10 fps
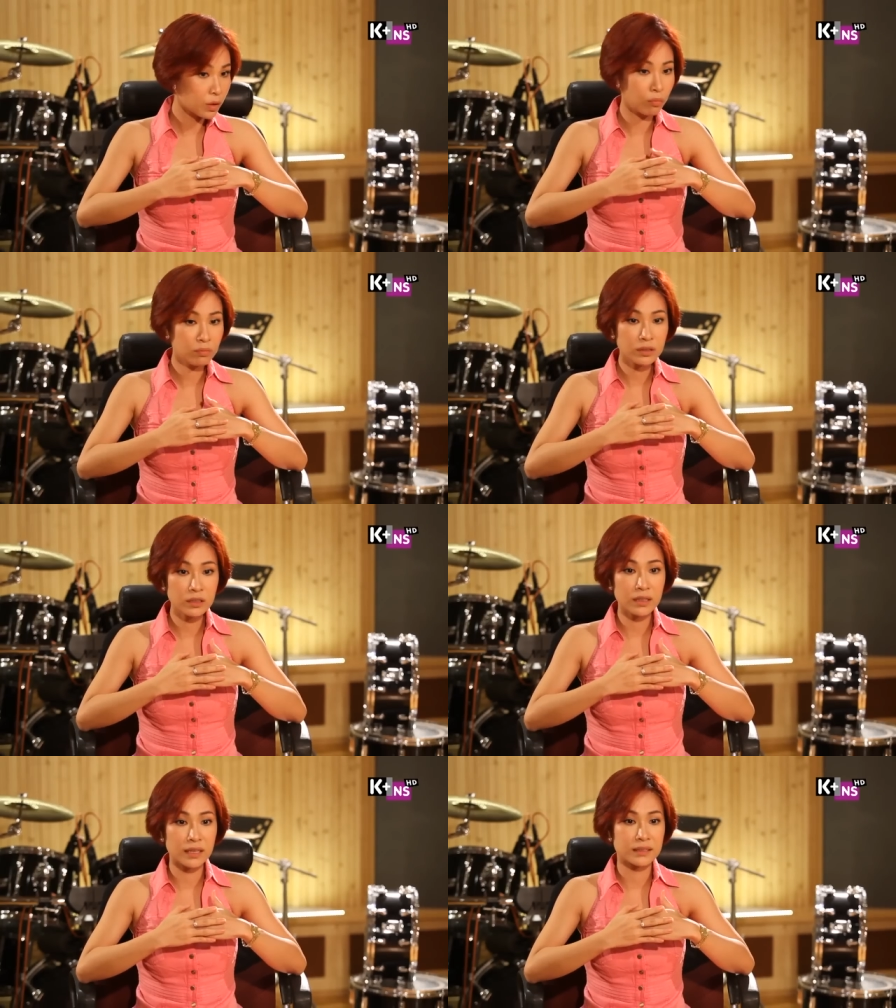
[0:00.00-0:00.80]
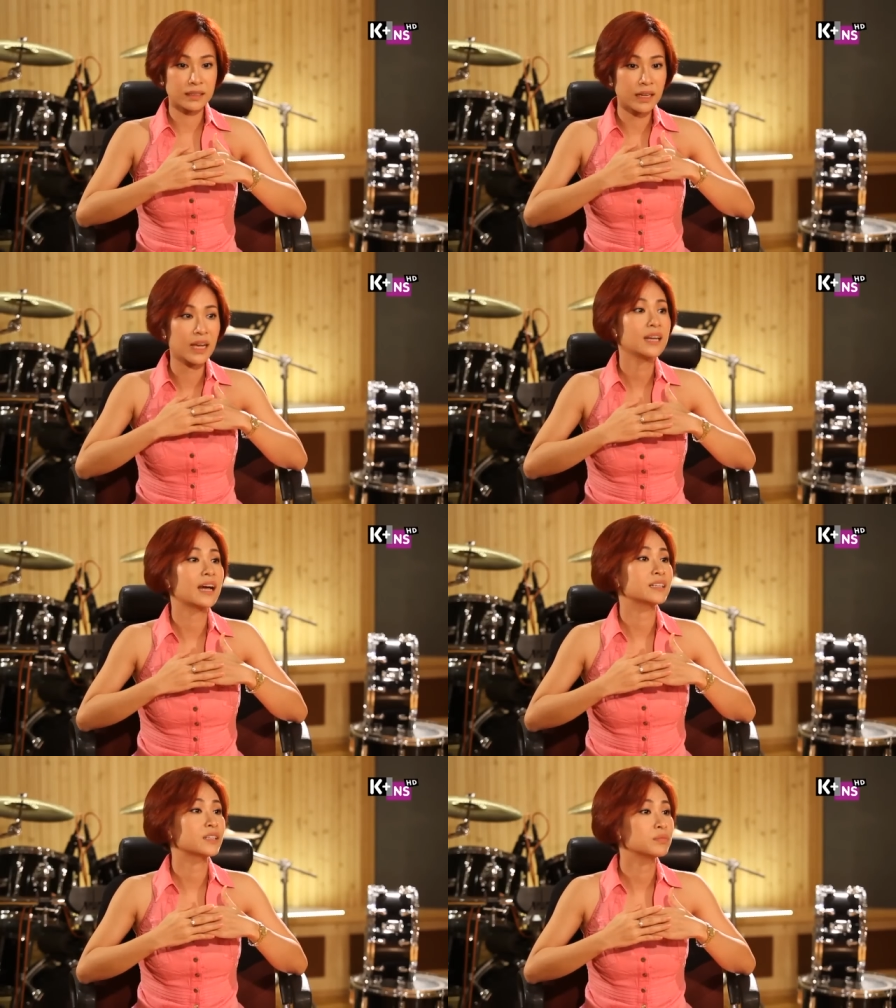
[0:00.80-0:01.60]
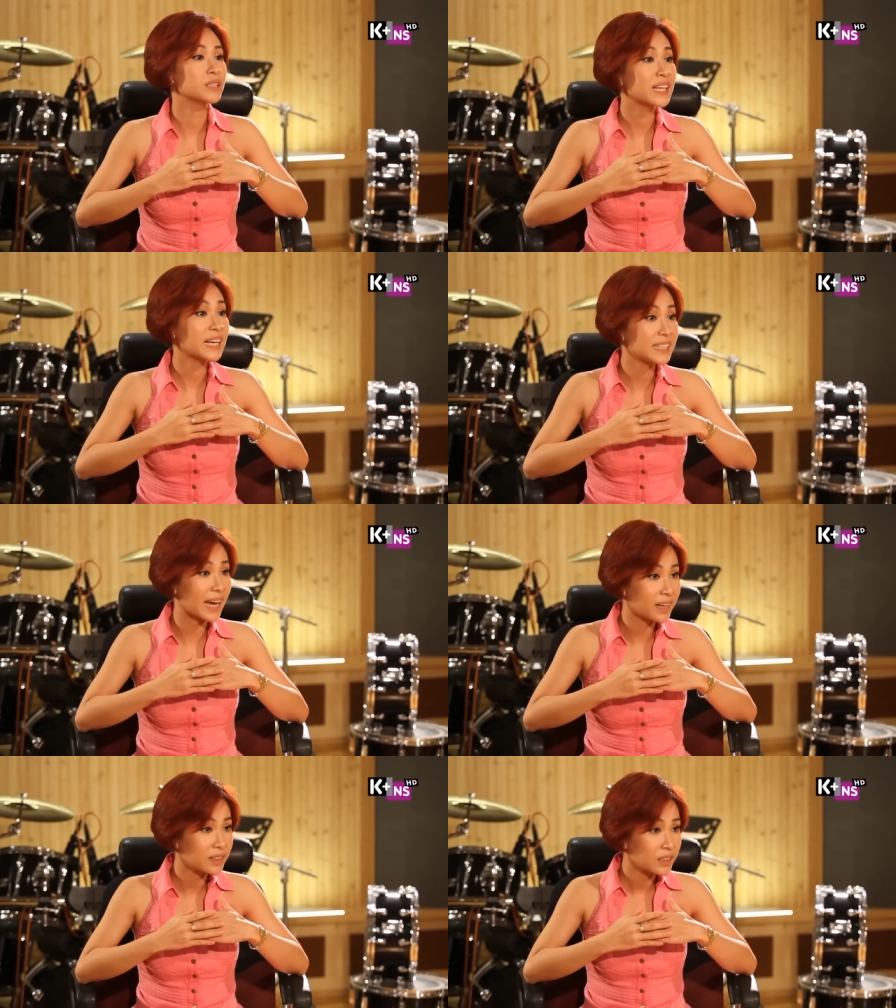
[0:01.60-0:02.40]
cũng như là sẽ để lại trong những khán giả